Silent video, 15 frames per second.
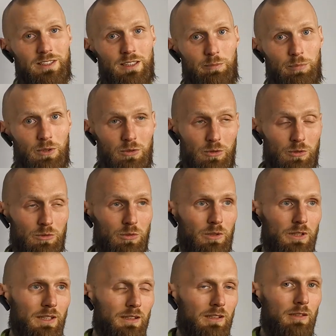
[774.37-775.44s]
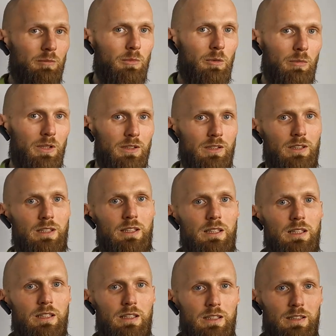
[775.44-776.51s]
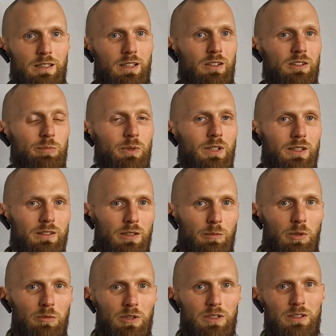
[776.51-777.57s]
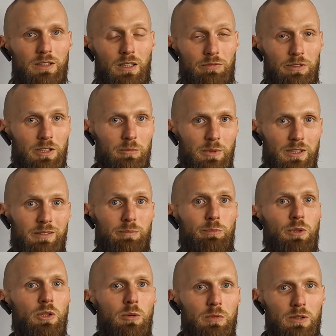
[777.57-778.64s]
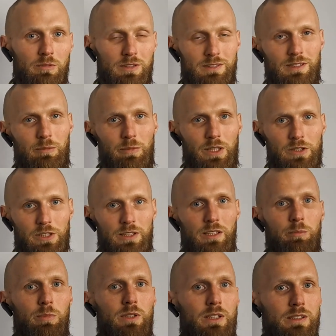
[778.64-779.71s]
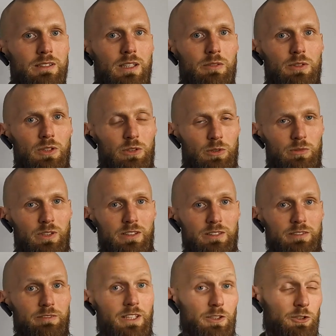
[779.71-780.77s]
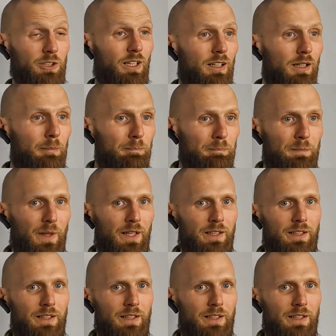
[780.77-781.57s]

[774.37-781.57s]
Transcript: cena prądu, który na ten moment dla gospodarstw domowych i dla firm jest podobny, więc tam raczej ten potencjał wzrostu jest większy. Ale